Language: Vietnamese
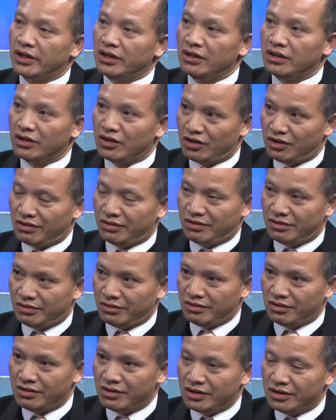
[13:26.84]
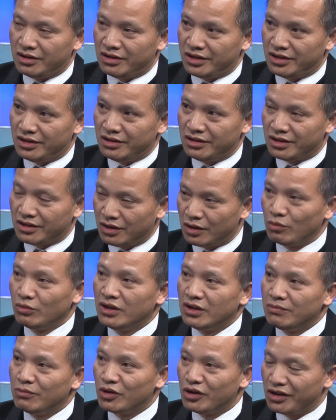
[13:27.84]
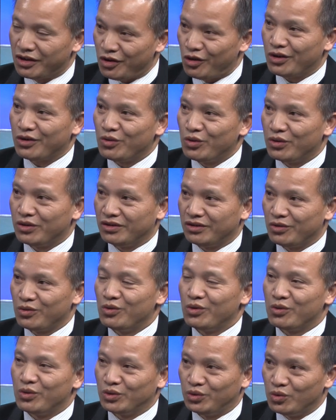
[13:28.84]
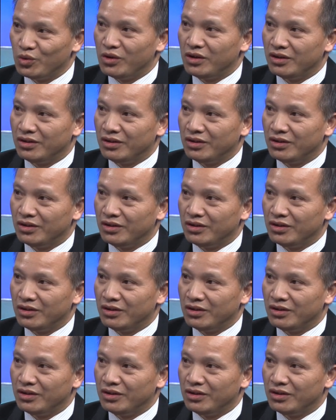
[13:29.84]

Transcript: người người người người cơ đốc nhân một người con của của của Chúa